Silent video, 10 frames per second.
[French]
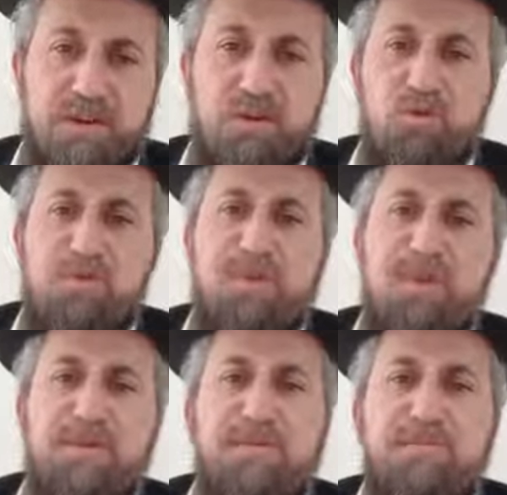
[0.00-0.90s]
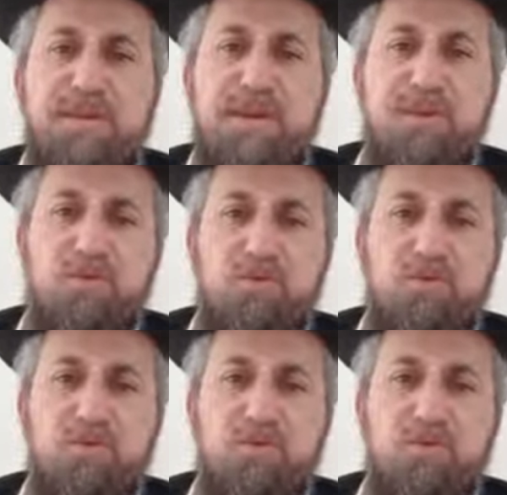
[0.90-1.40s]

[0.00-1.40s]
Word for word: L'oubli n'est pas pire que